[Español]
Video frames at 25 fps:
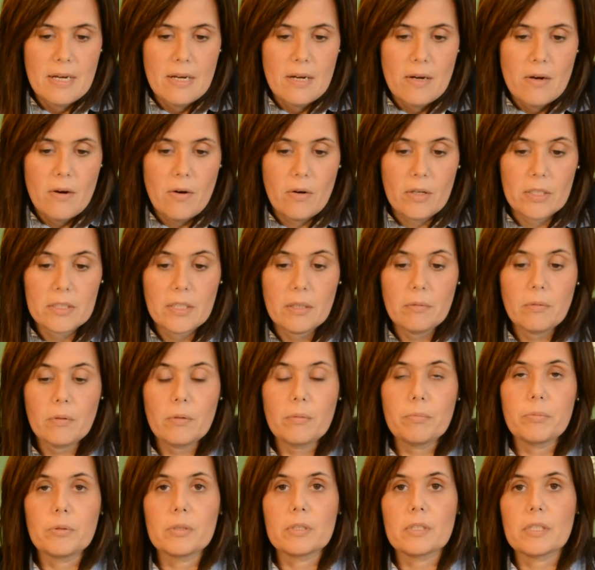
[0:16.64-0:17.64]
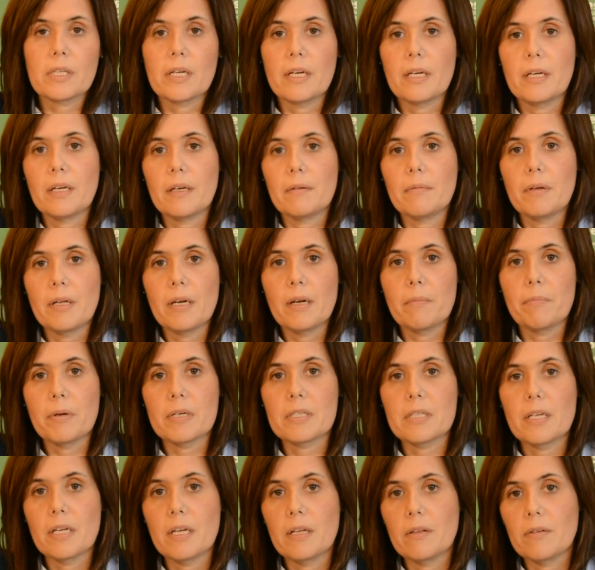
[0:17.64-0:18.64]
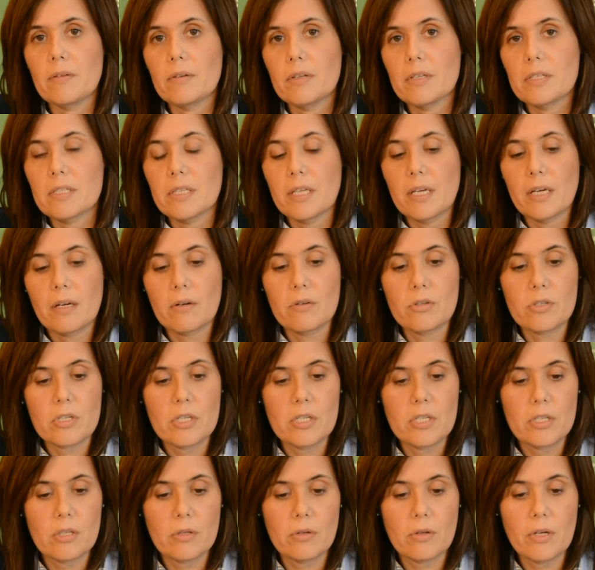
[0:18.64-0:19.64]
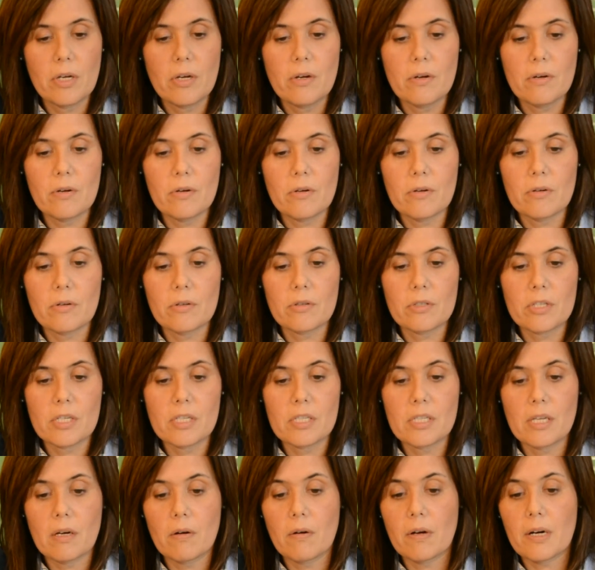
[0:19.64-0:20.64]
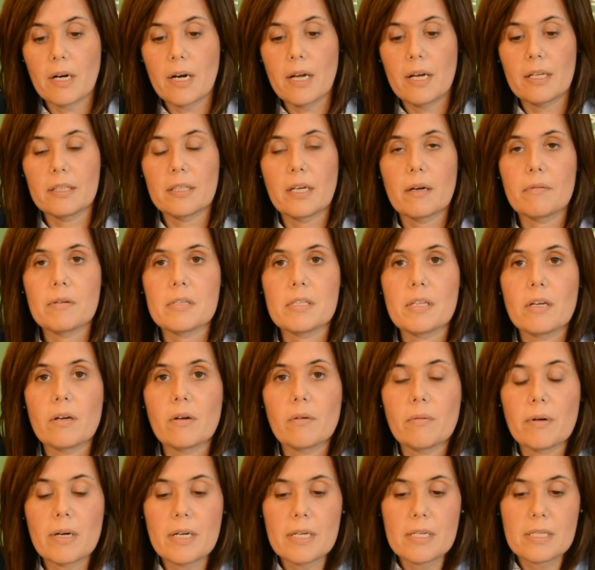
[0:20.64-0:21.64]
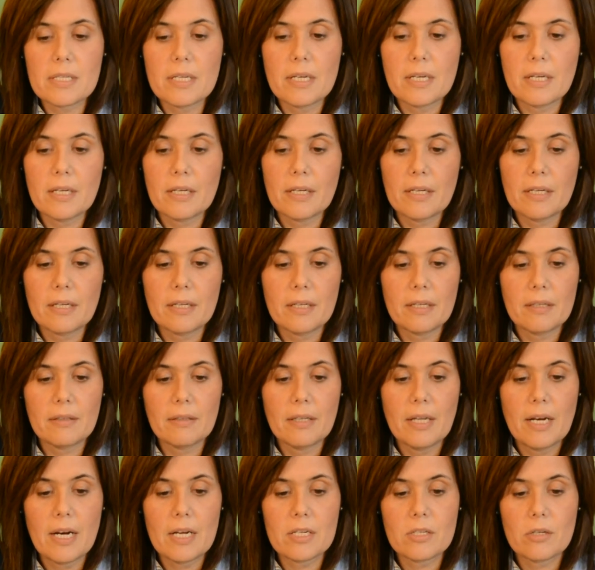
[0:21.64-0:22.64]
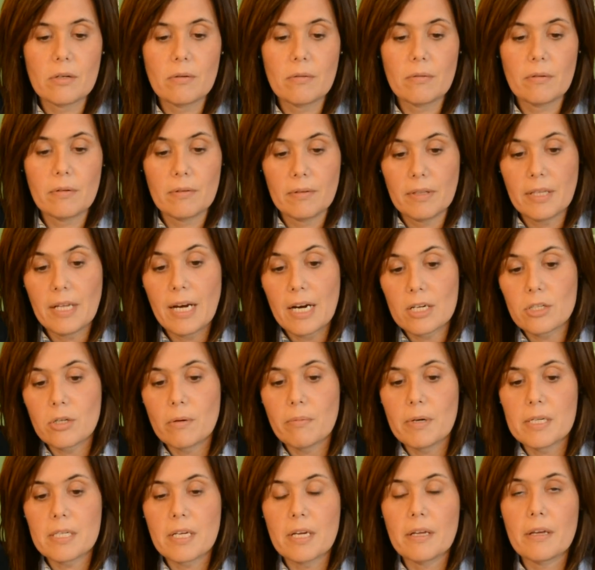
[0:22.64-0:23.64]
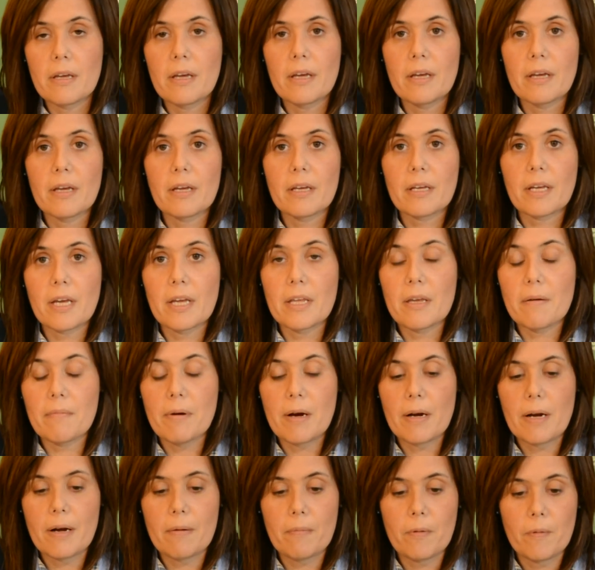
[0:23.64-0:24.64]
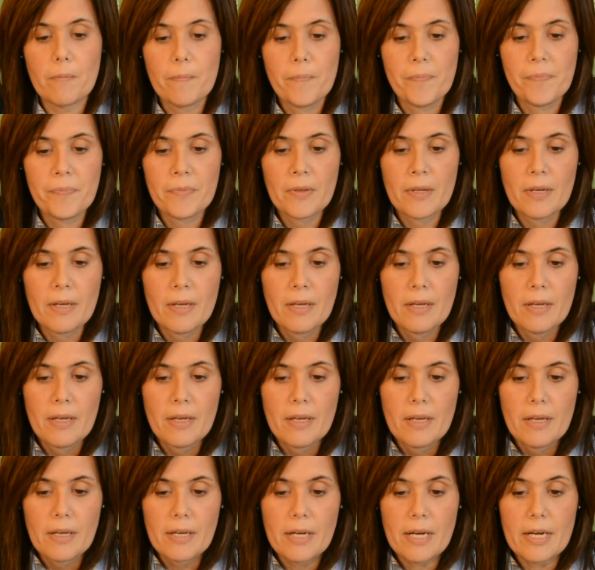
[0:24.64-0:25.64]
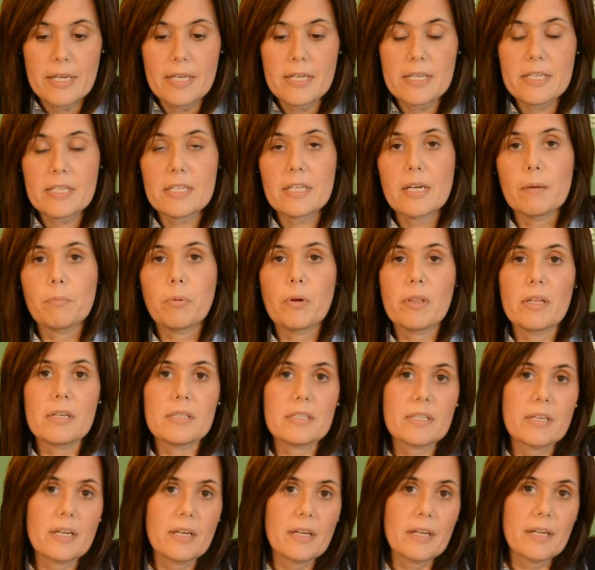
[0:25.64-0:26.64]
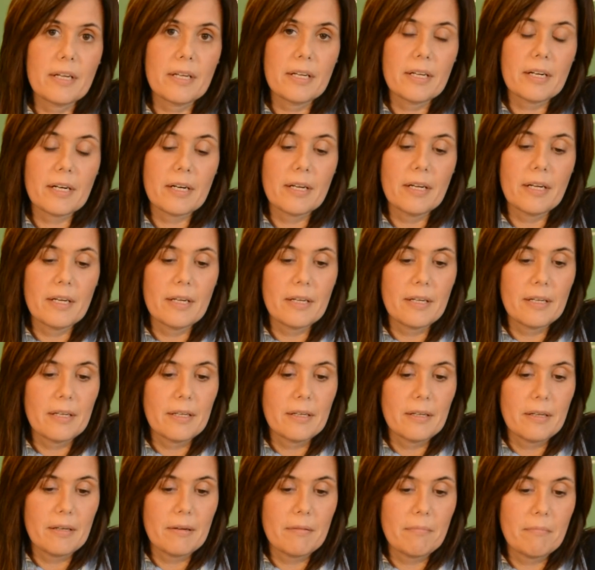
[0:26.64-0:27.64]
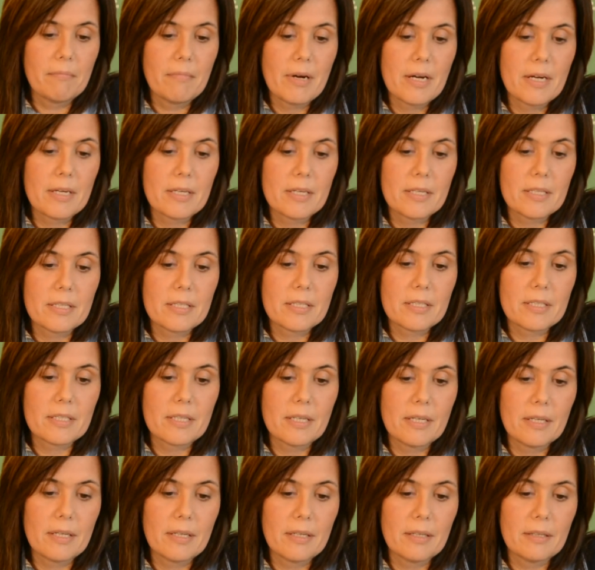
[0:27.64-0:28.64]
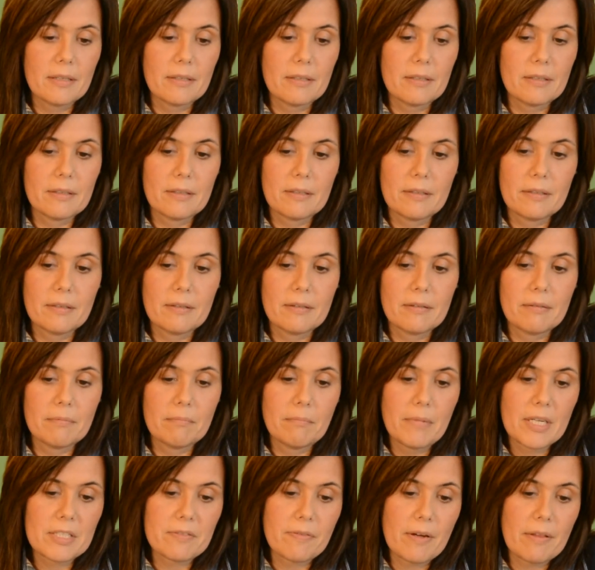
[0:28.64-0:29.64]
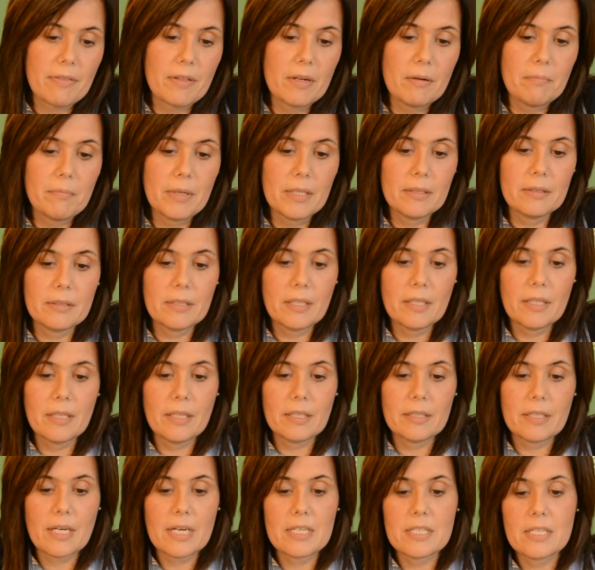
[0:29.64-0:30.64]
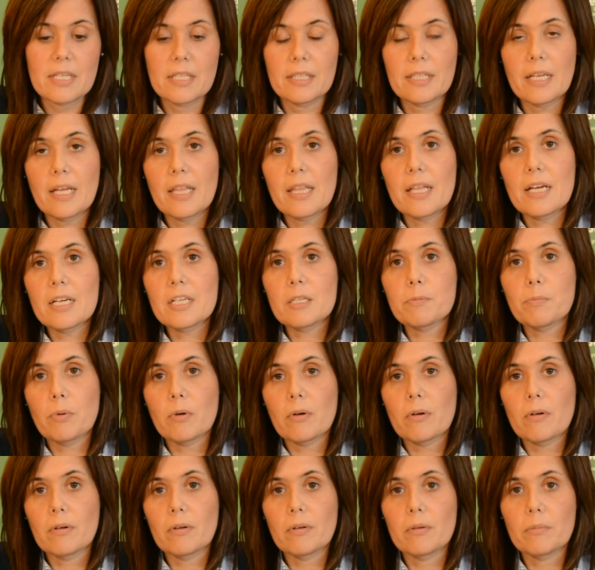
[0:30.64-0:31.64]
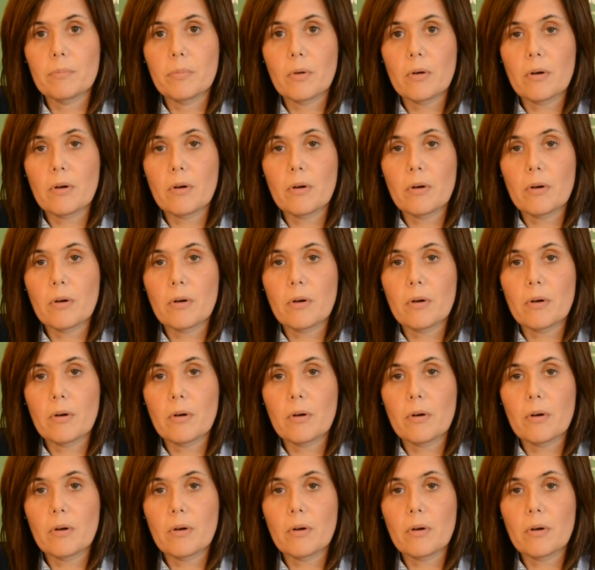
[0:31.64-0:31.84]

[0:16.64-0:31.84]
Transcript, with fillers: Objetivo pues, que viene persiguiendo este consistorio Sestaoarra a través de, obras de, las, obras que, lleva a cabo calles que puedan ser eh, más eh, más fácilmente transitadas por,